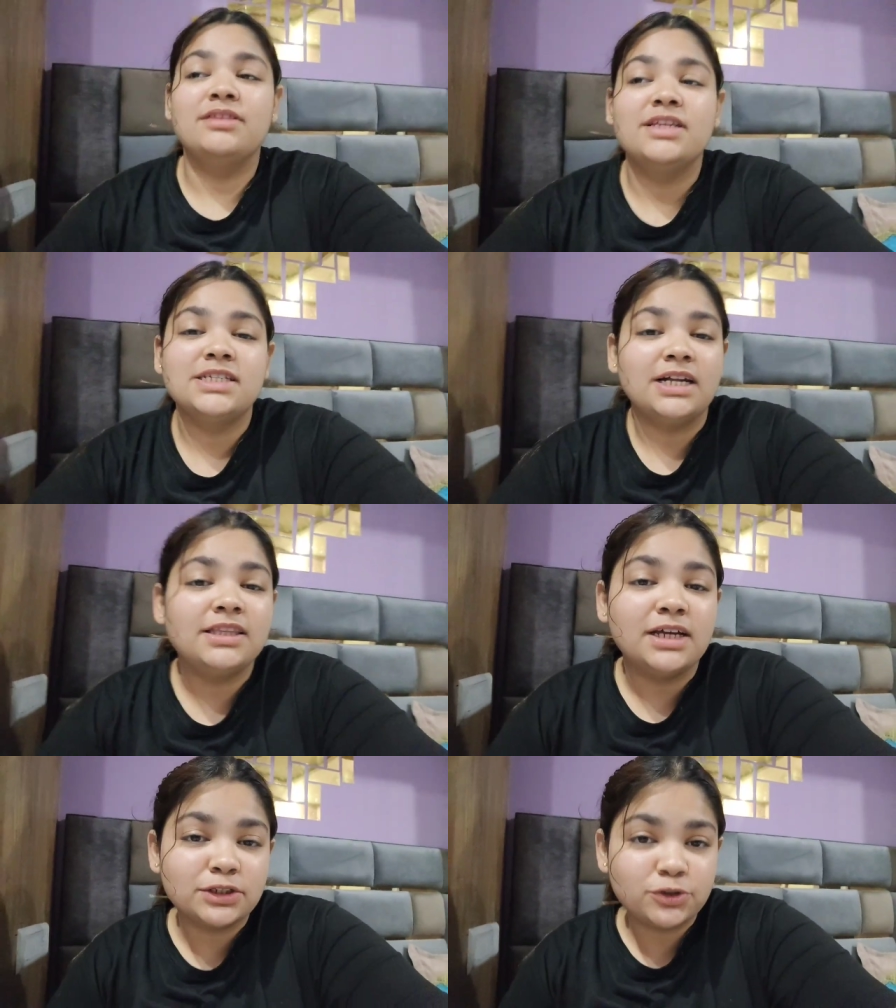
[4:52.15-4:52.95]
इतने ज़्यादा
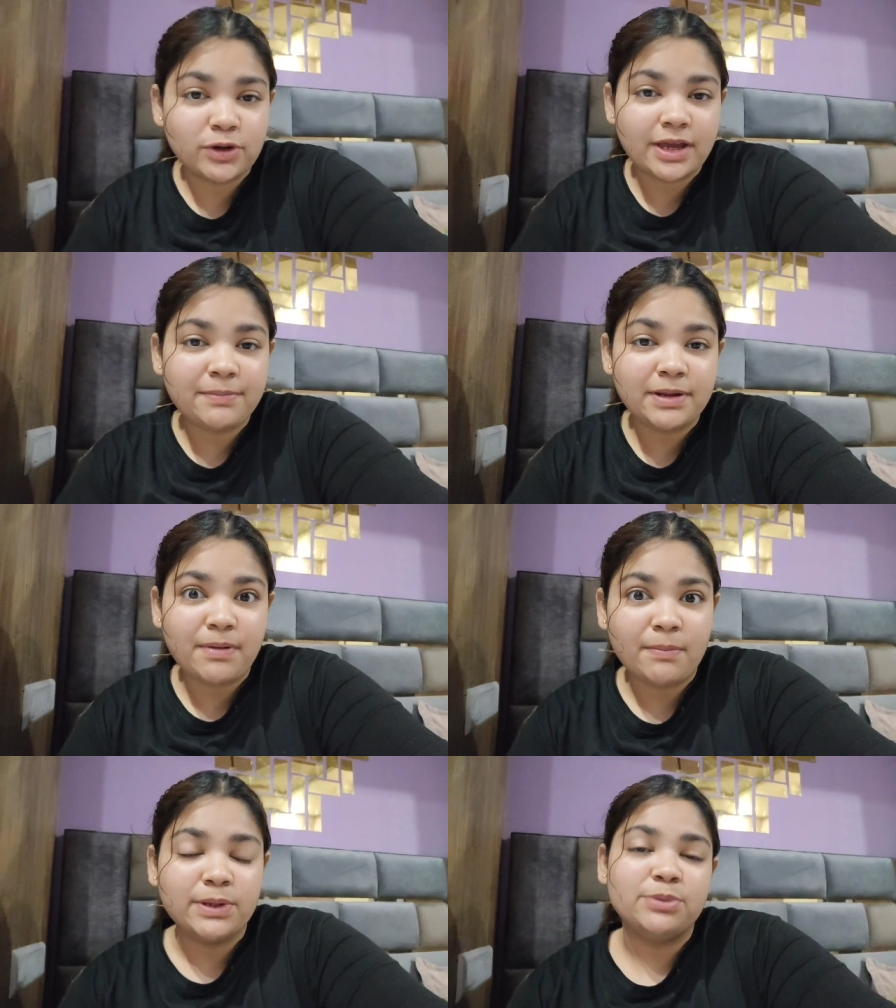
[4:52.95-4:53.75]
थक चुके हैं मेरे
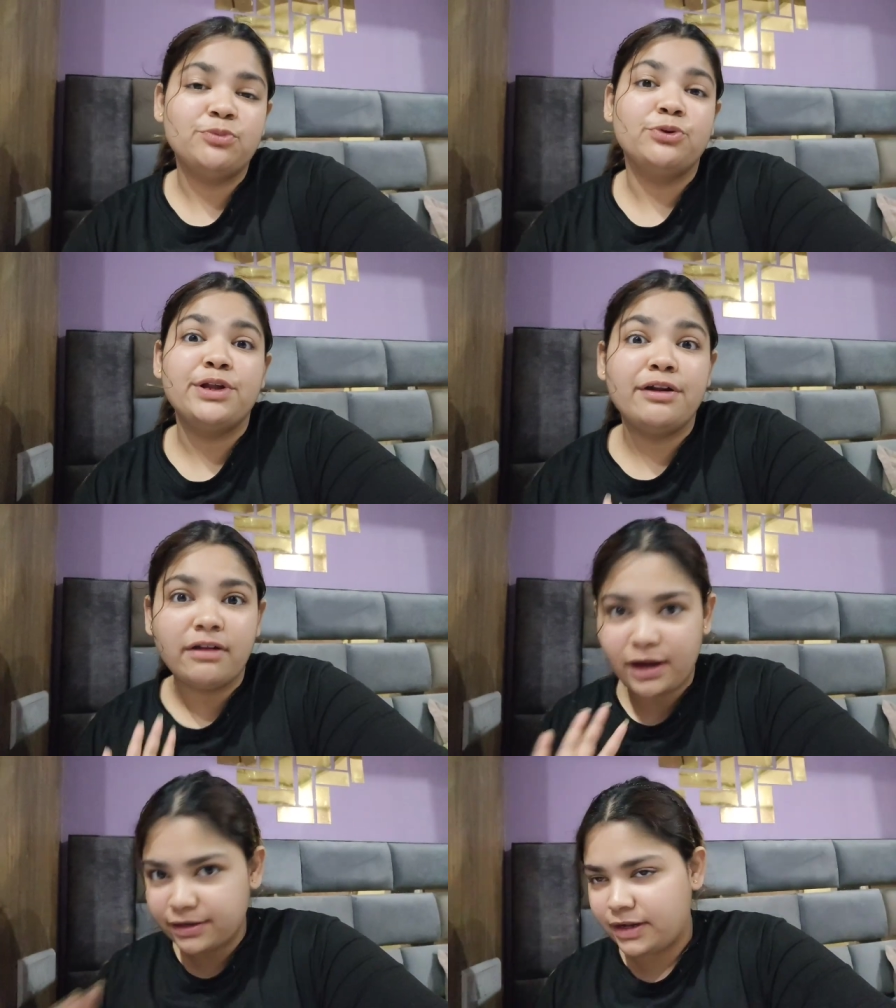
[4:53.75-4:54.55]
पापा ने पूरी
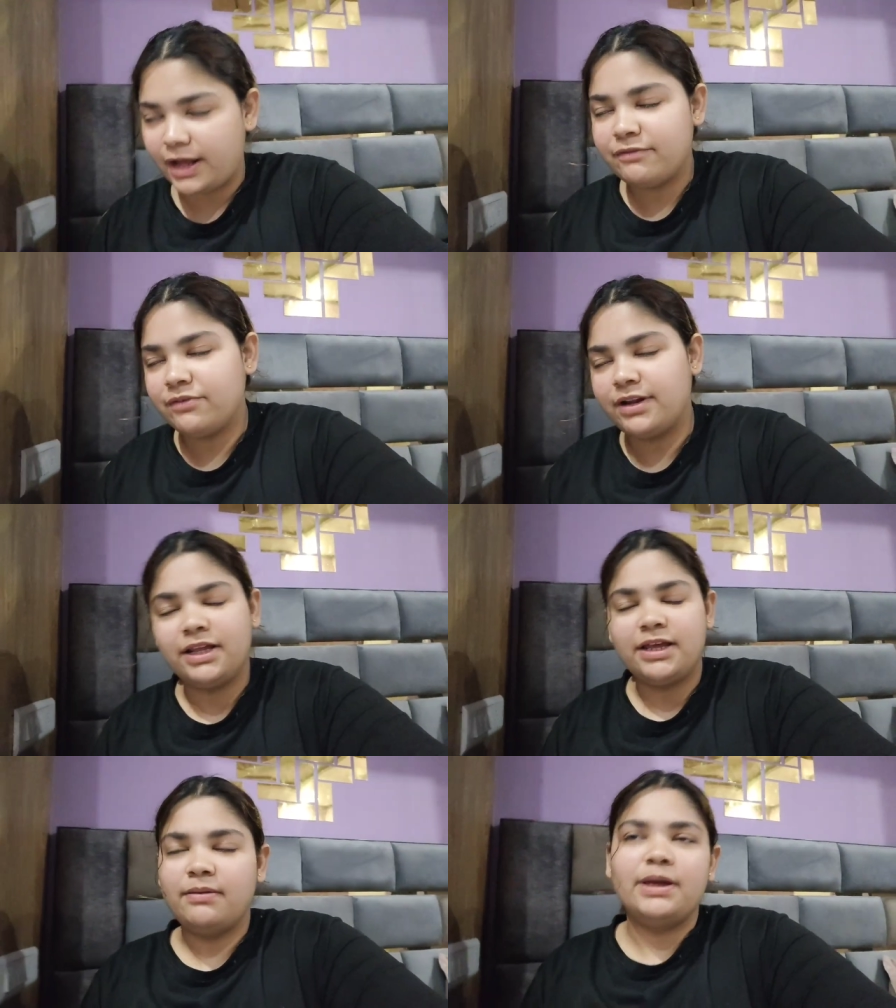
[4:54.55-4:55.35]
रात ड्राइव करी
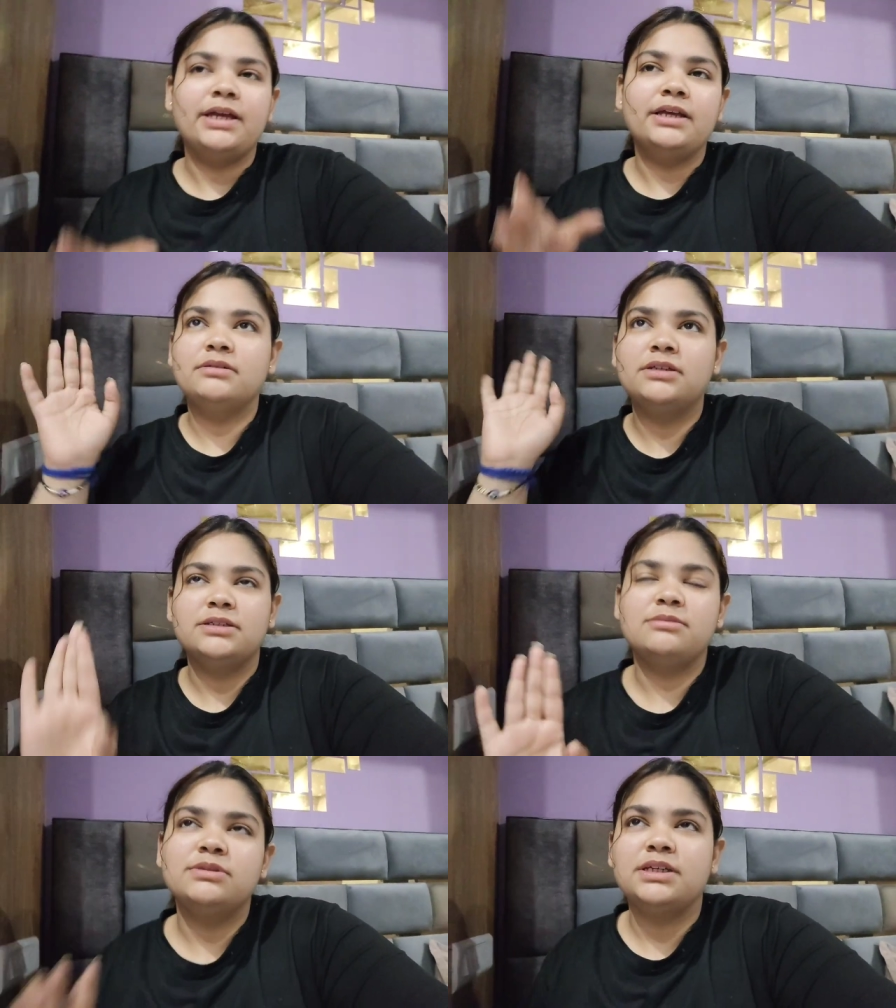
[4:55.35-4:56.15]
है भाई
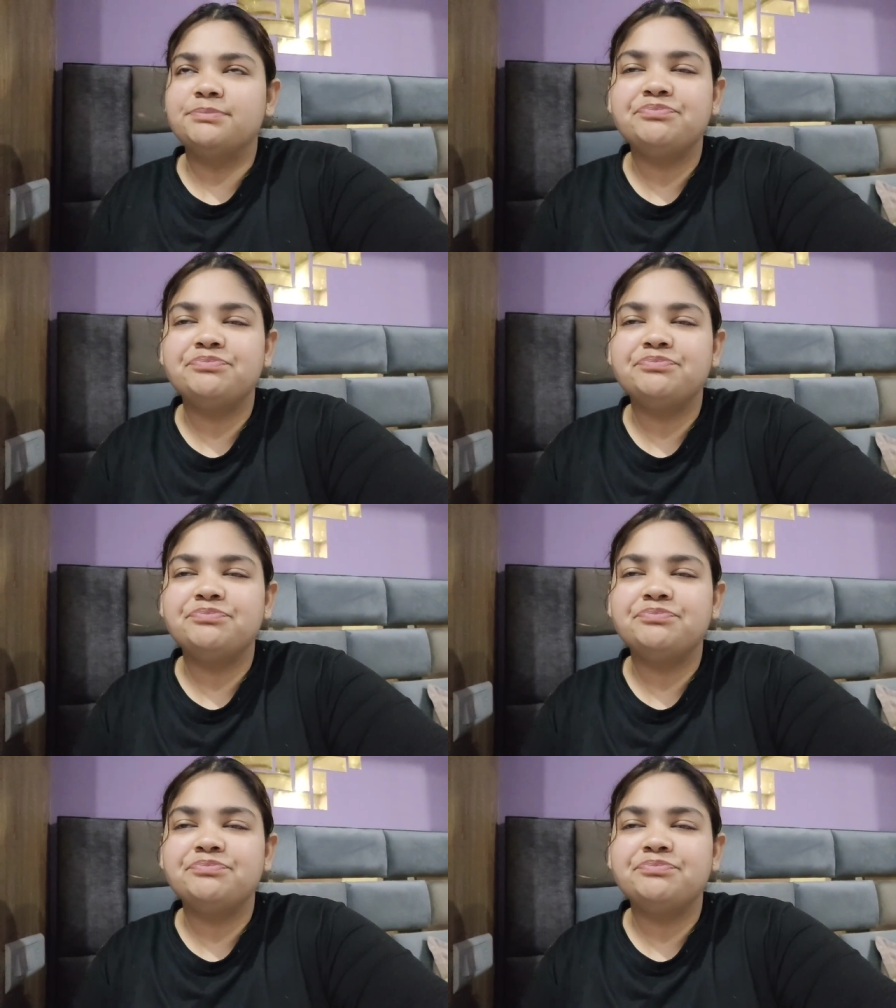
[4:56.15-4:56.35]
कसम से